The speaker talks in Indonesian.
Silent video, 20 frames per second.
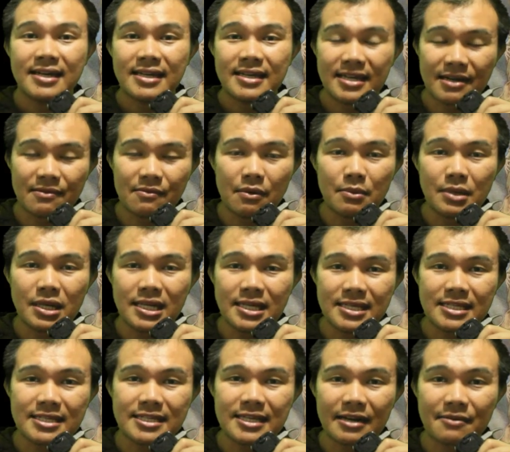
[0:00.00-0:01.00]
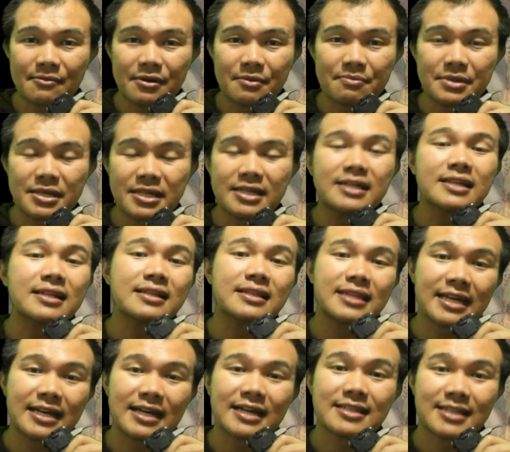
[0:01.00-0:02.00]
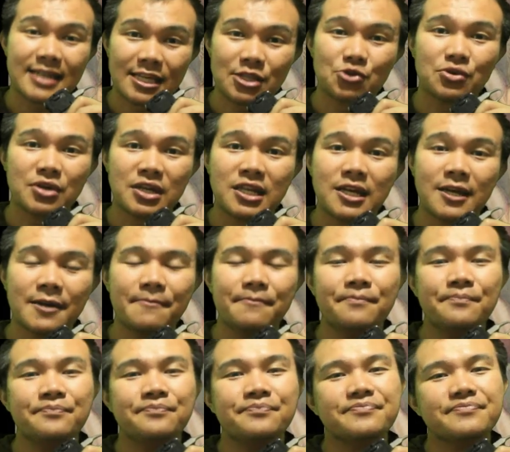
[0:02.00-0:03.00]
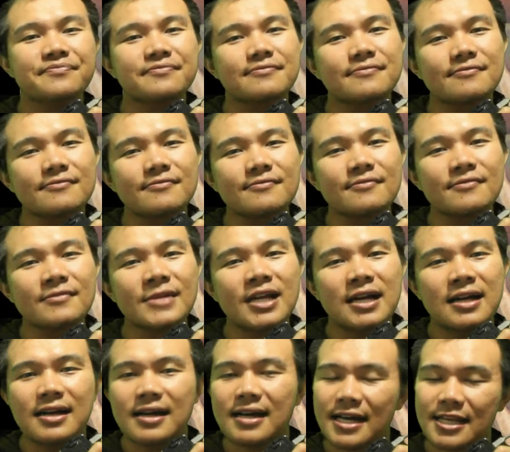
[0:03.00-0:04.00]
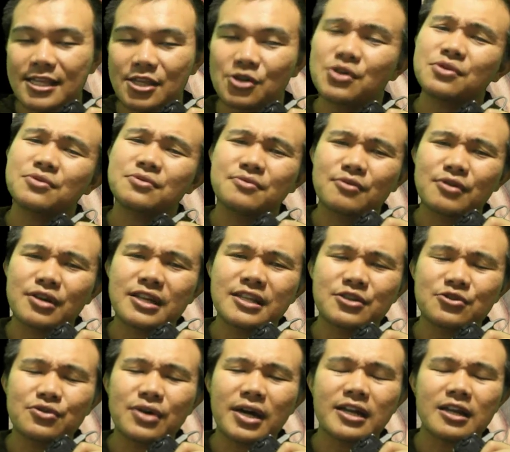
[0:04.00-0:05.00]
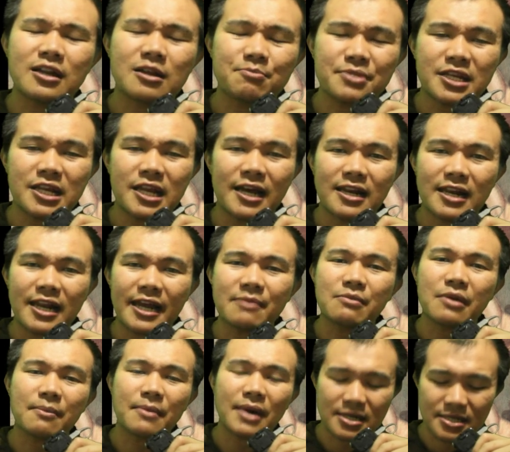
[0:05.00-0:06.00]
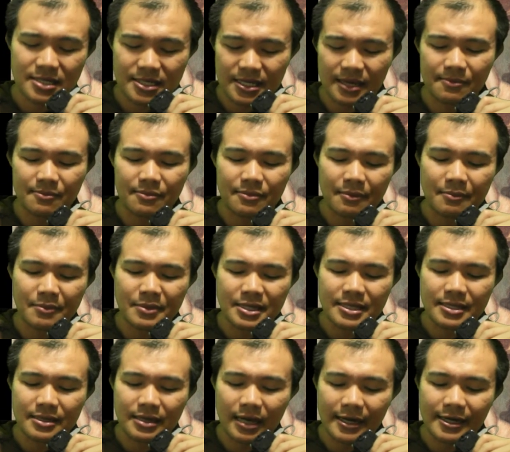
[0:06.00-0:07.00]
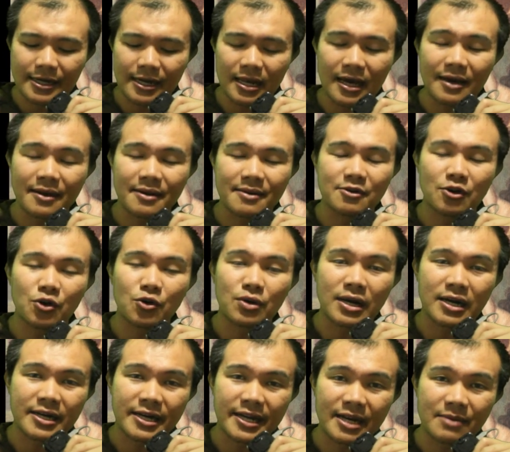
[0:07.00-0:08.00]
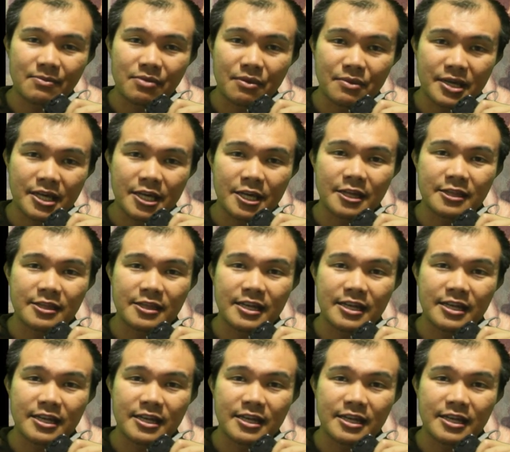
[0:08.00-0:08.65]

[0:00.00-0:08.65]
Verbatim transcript: yang memiliki cara berpikir tingkat satu ini atau mungkin juga ada pilihan lain memang dia adalah orang dengan pemikiran